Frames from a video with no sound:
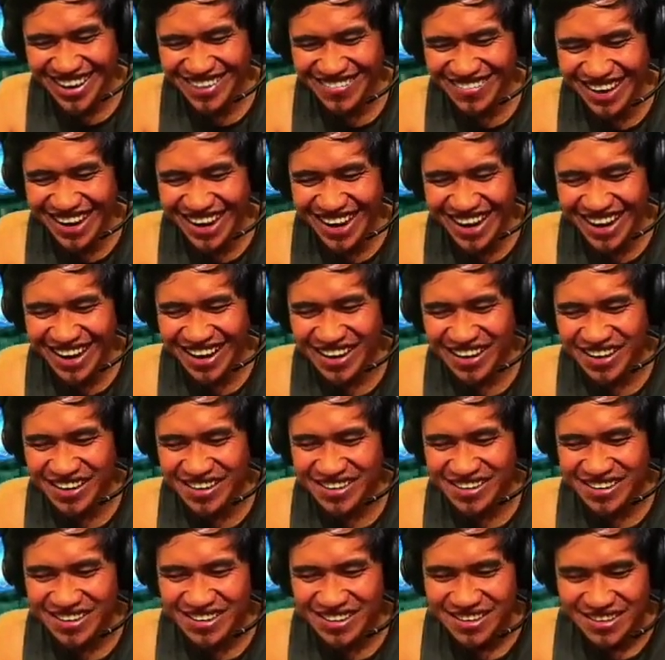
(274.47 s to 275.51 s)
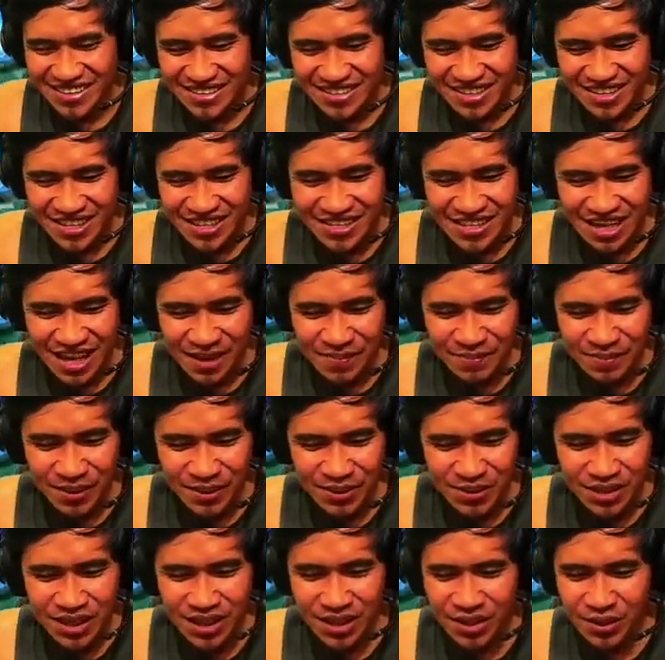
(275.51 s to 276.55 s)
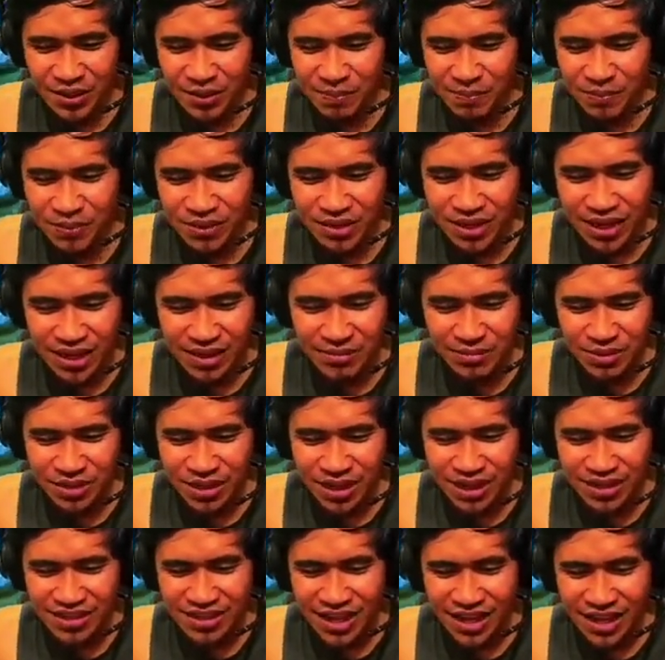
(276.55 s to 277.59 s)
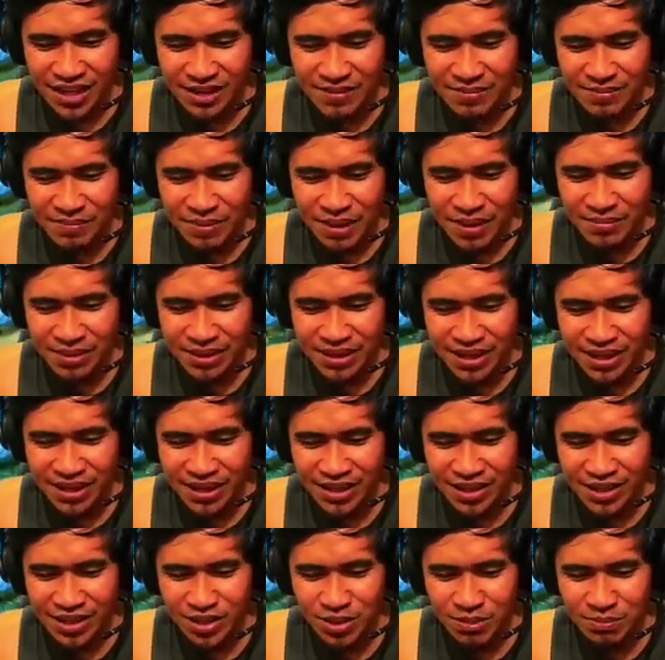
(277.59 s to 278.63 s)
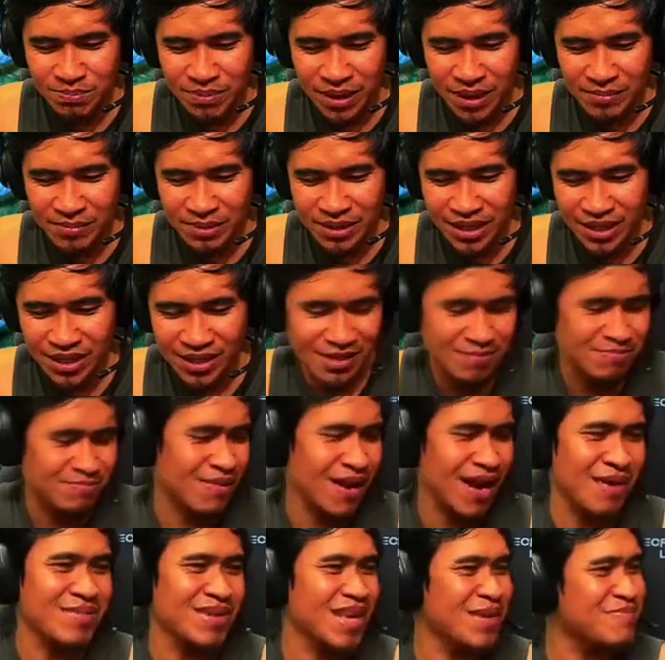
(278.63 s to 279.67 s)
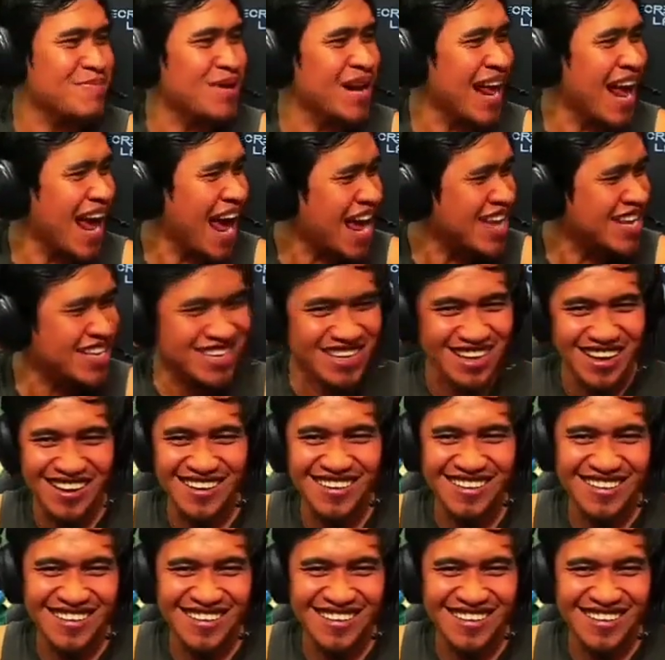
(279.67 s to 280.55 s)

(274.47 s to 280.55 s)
Sige na, pre! Sinasabi ko sa iyo, punta ka, punta ka sa akin, pakamatay ka dito, pakamatay ka, pakamatay, bilis!